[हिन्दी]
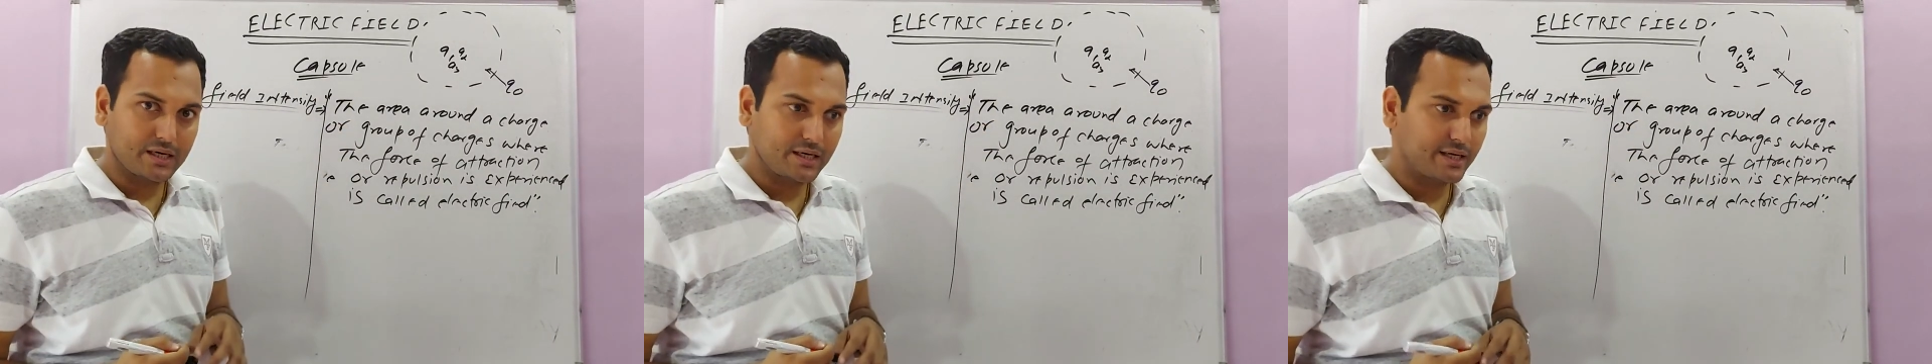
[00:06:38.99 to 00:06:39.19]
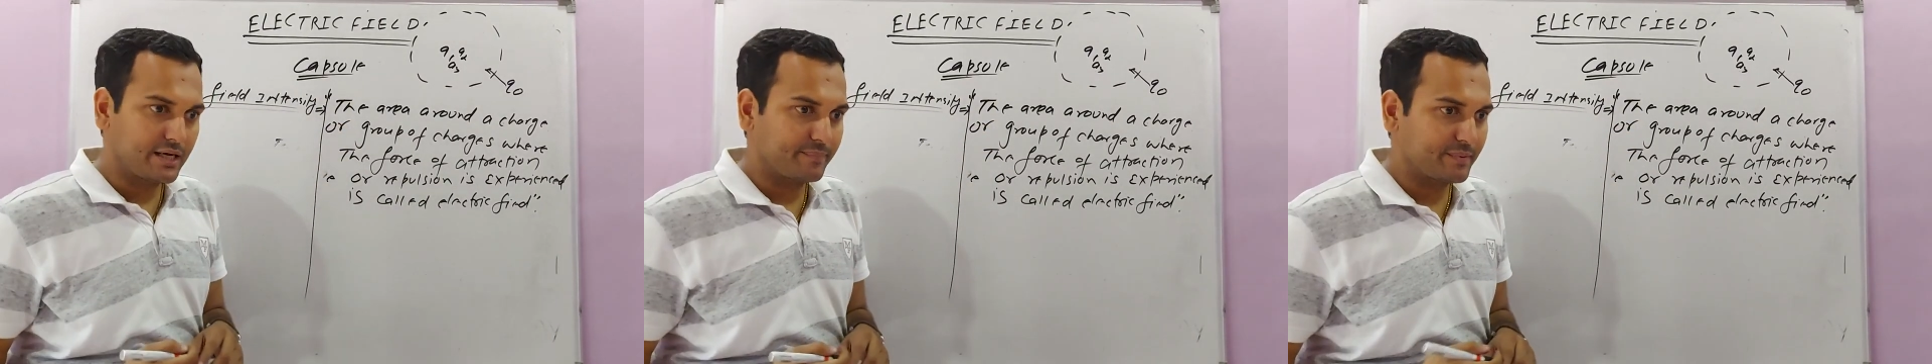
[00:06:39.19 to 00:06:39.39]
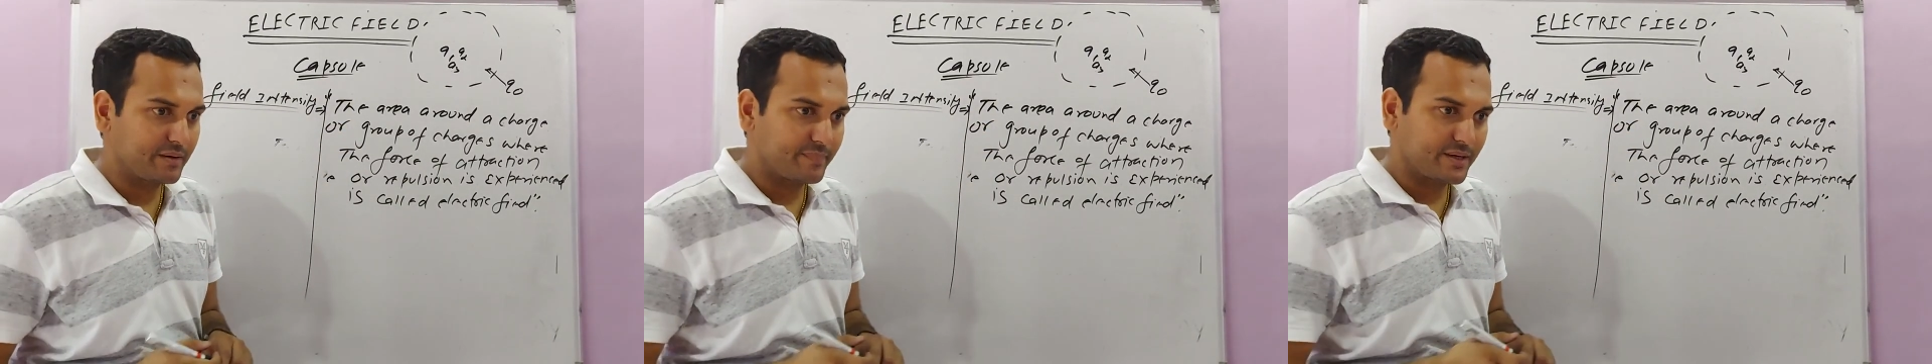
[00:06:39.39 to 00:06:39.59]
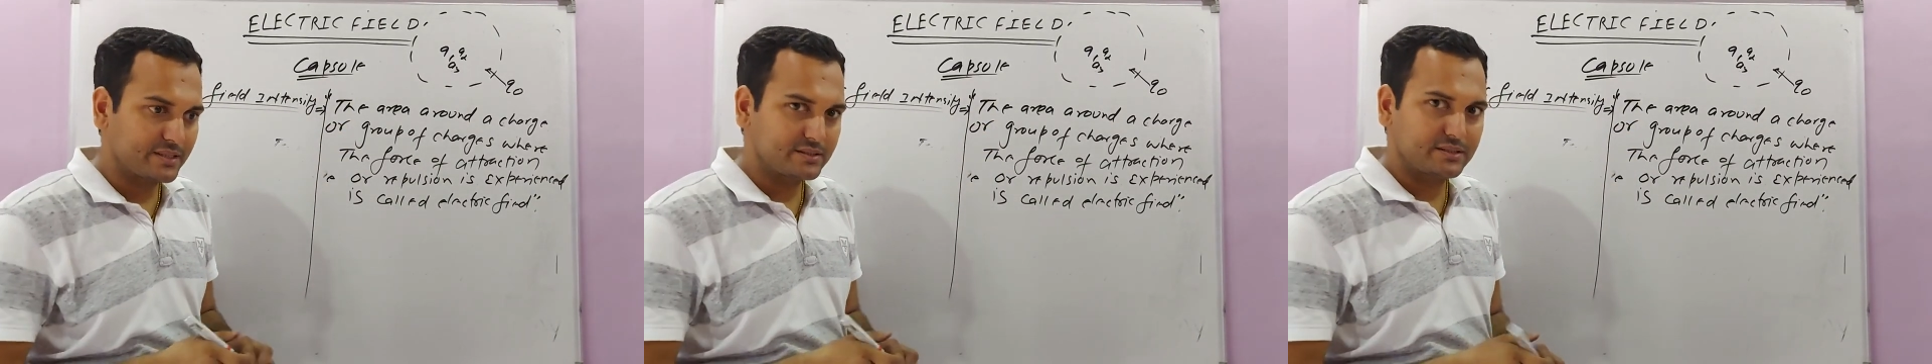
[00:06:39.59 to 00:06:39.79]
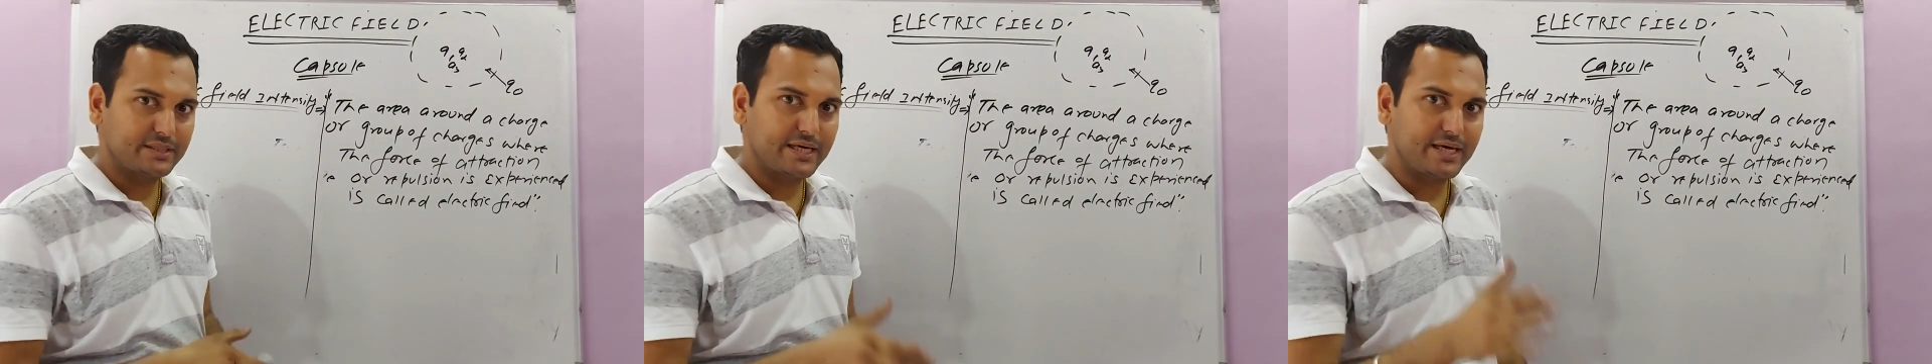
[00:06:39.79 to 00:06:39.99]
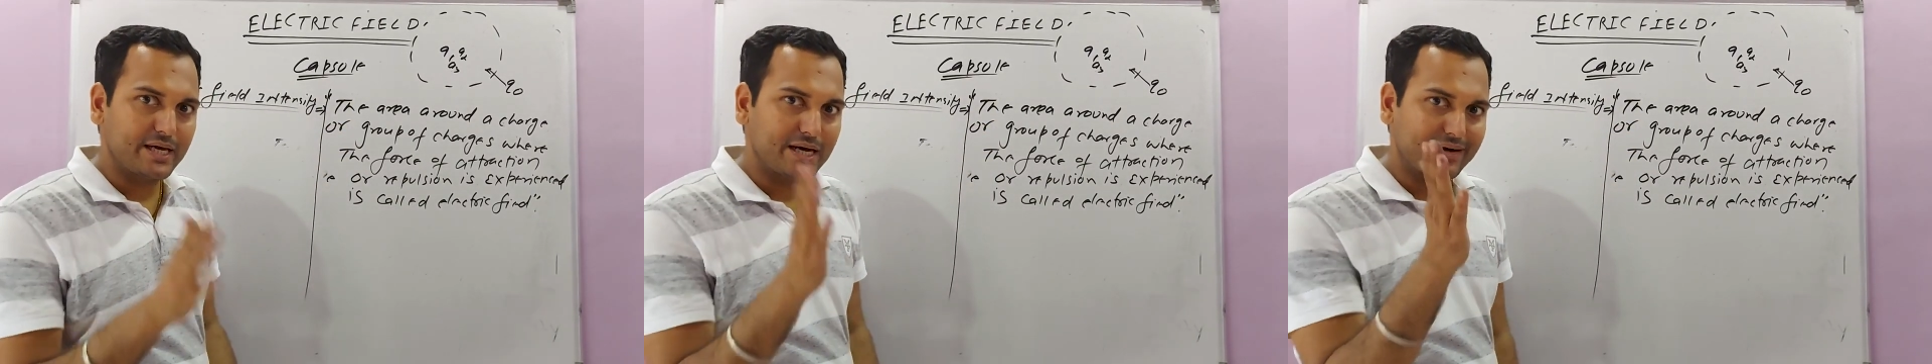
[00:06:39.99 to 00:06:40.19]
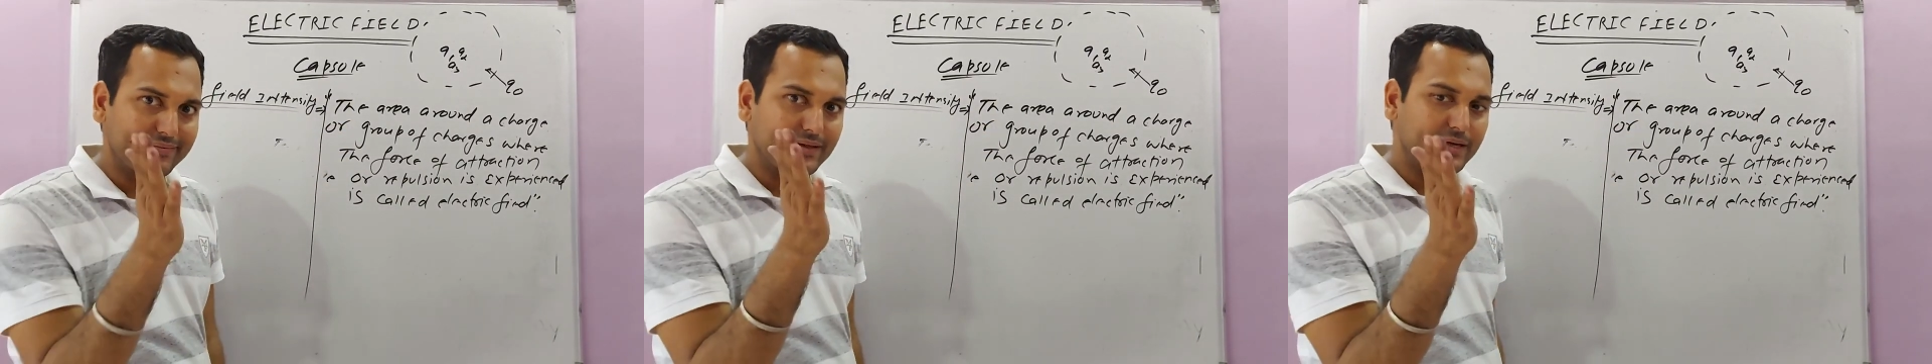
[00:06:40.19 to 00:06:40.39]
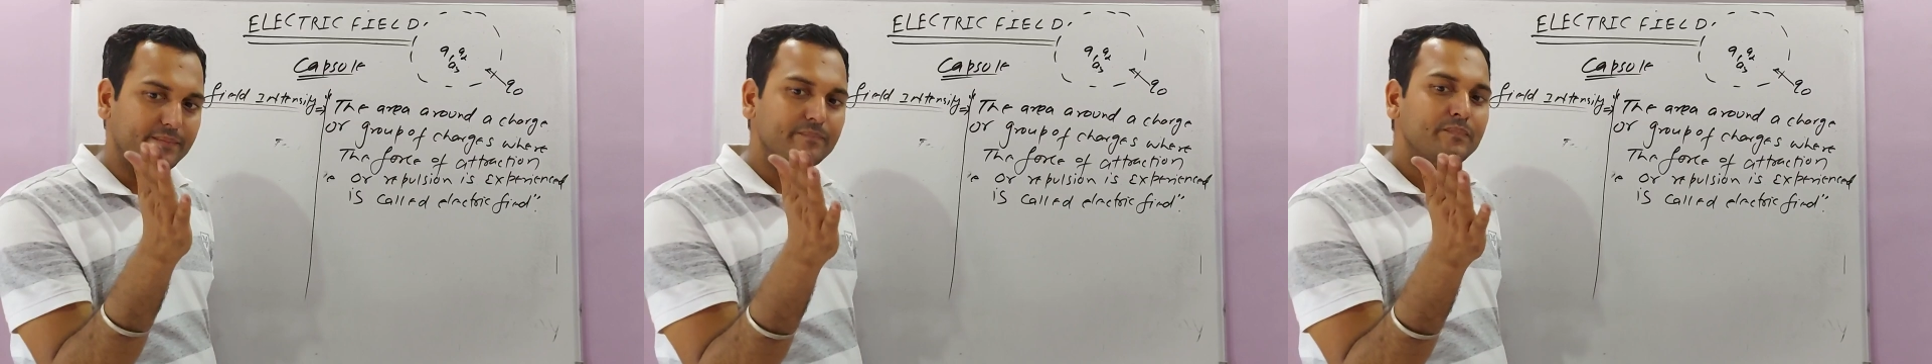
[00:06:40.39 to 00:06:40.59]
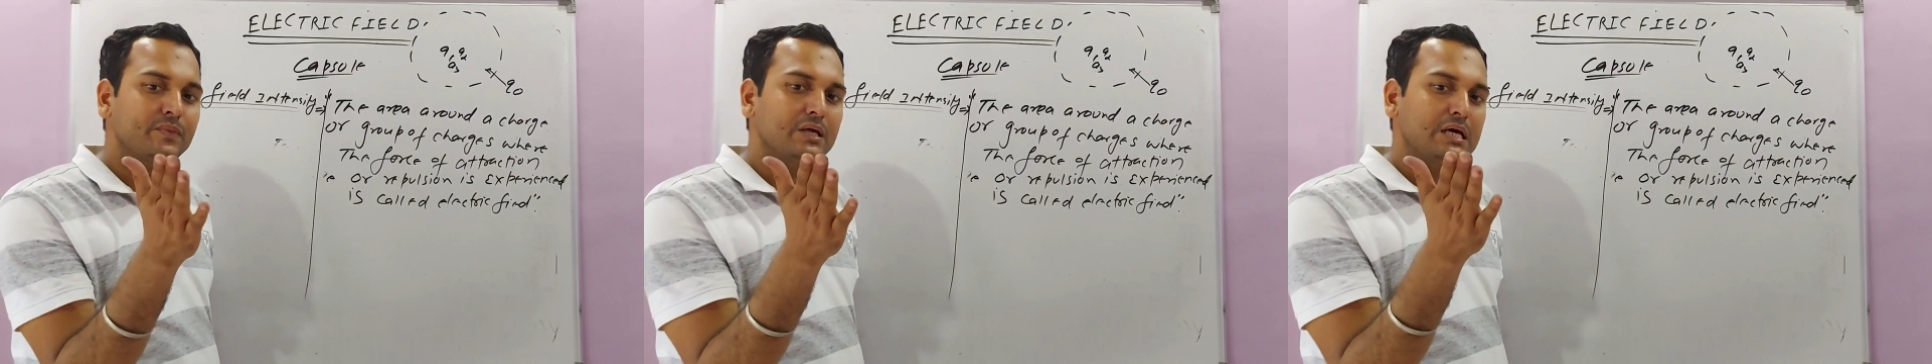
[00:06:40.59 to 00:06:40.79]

अगर आपके पास यही हाथ है